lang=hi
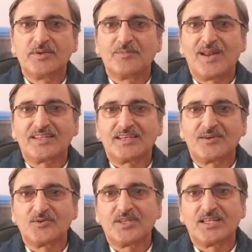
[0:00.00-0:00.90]
और
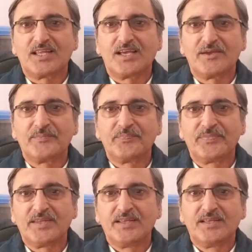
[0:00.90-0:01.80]
उस तेल से
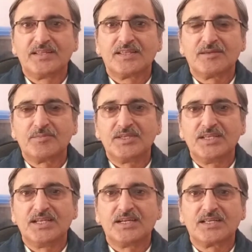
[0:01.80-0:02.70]
फिर जो मालिश
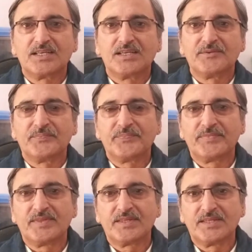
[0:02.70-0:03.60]
करते हैं तो
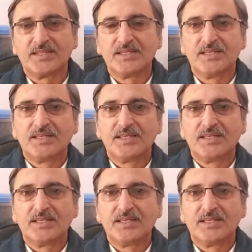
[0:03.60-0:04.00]
उसके अंदर